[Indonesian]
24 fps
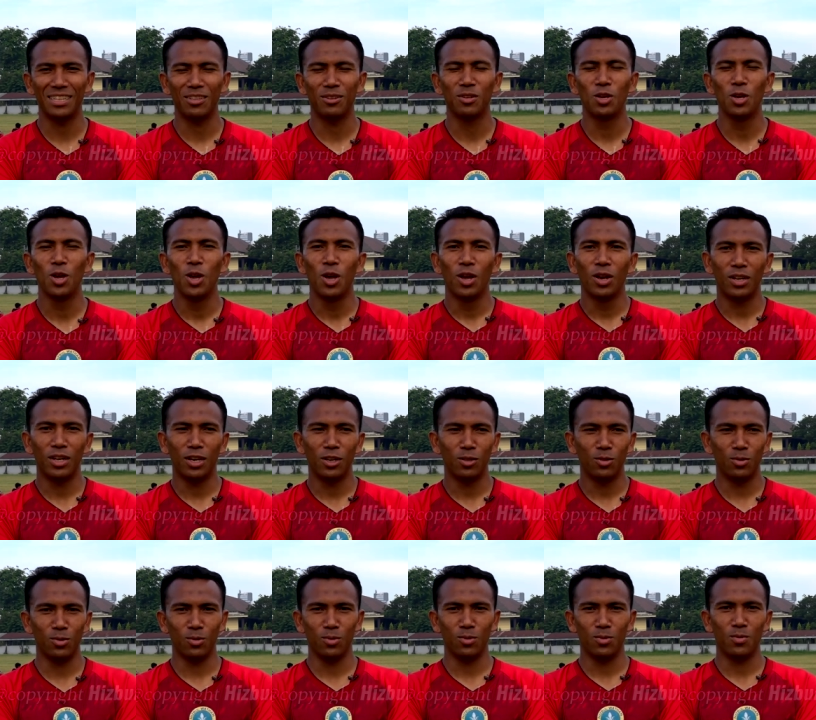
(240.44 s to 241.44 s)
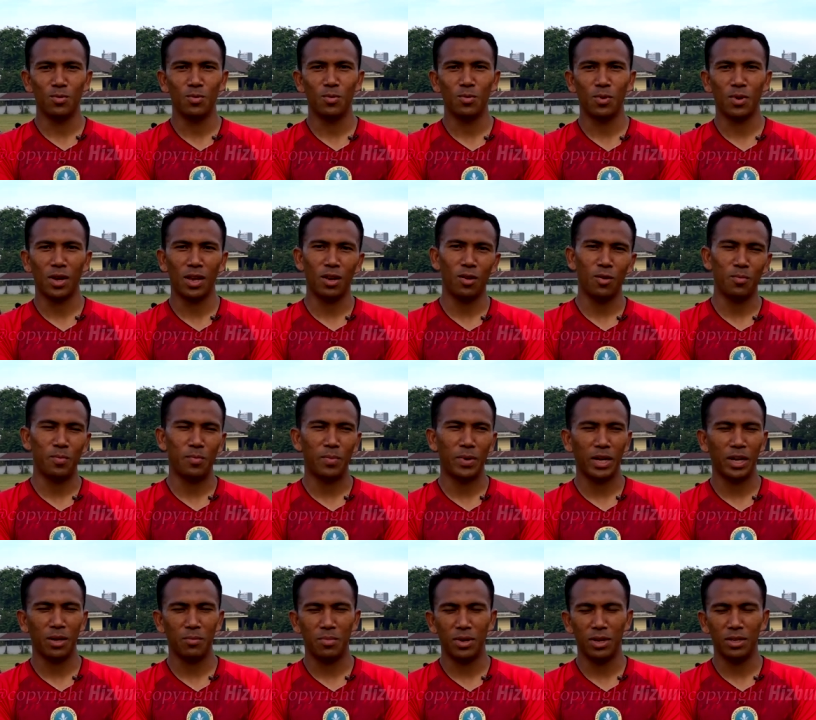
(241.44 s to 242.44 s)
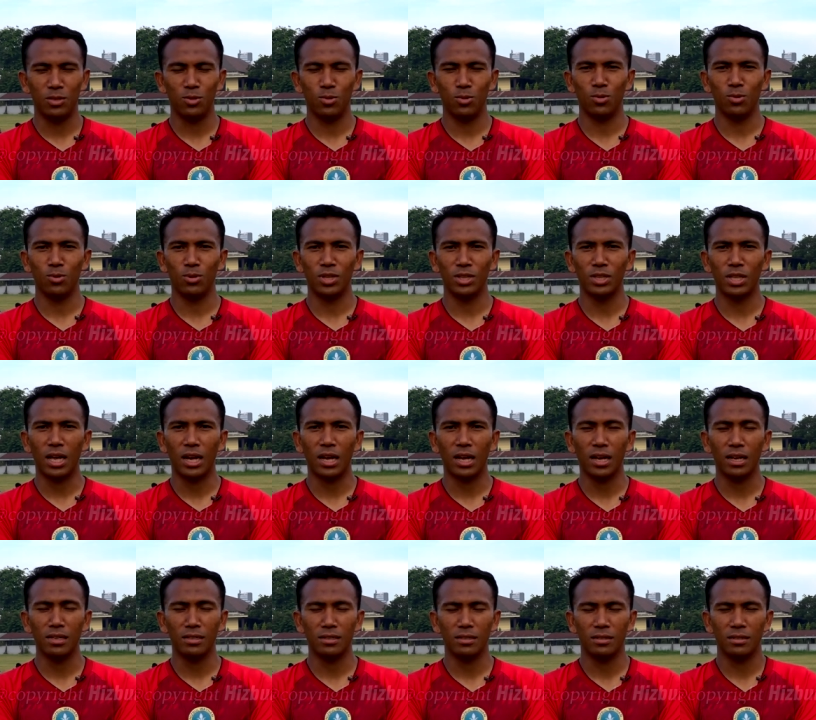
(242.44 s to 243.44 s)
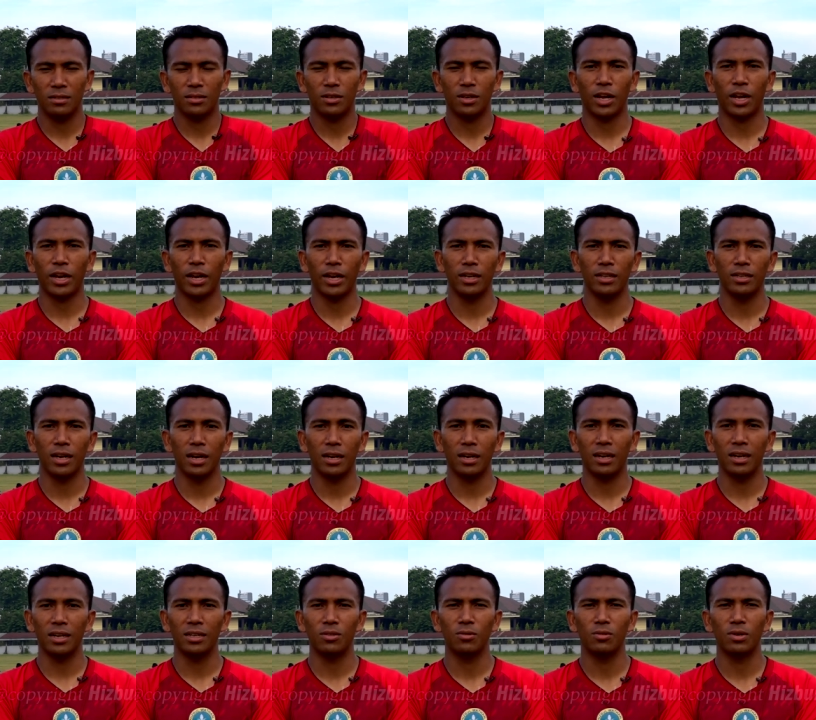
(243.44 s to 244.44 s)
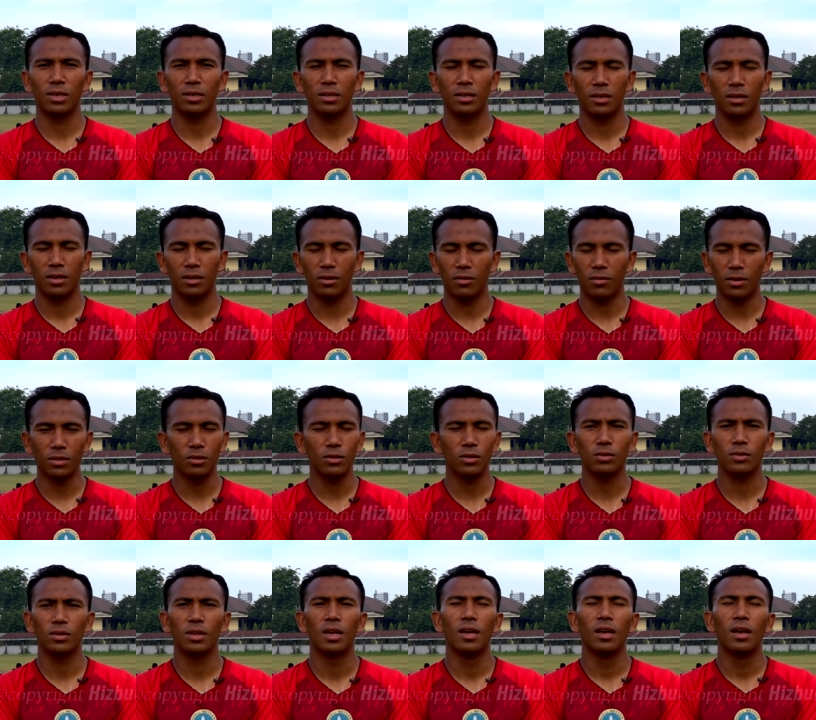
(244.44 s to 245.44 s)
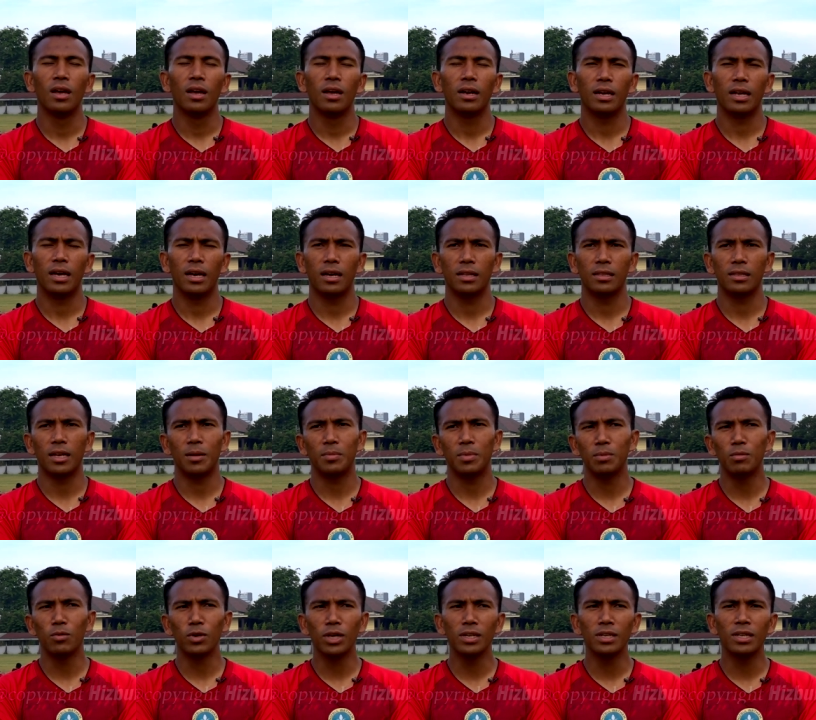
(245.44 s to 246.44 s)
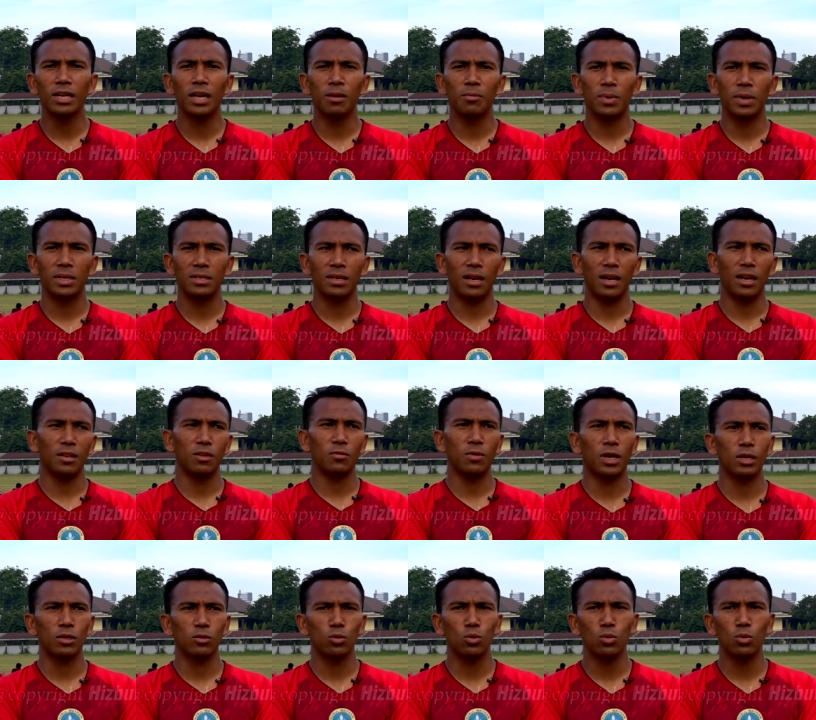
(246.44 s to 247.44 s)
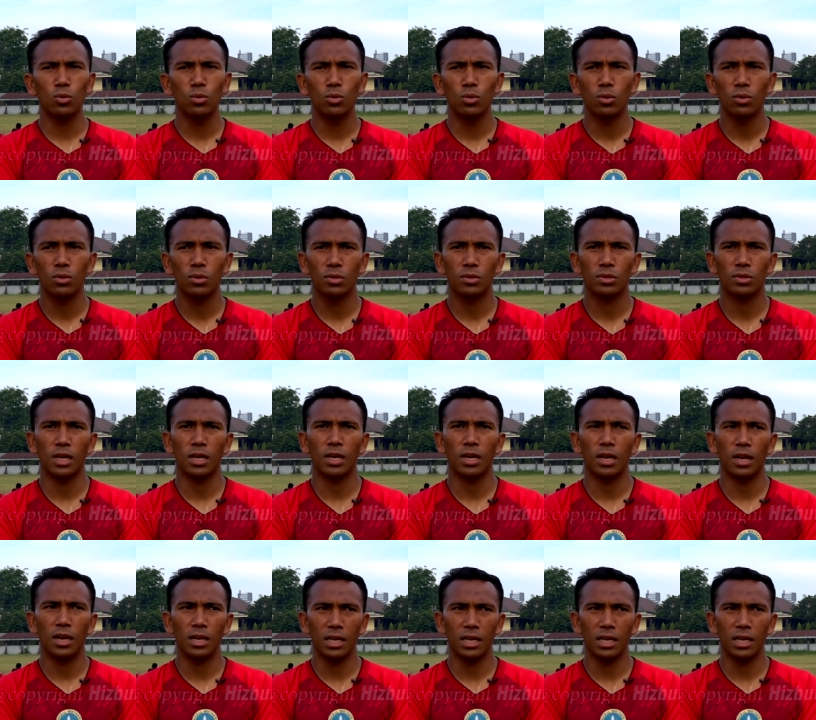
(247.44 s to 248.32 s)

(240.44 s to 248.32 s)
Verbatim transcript: gitu kan dan itu kalau pakai baju tentara kan keren gagah gitu kan dan itu nah tapi mungkin dengan berjalannya waktu saya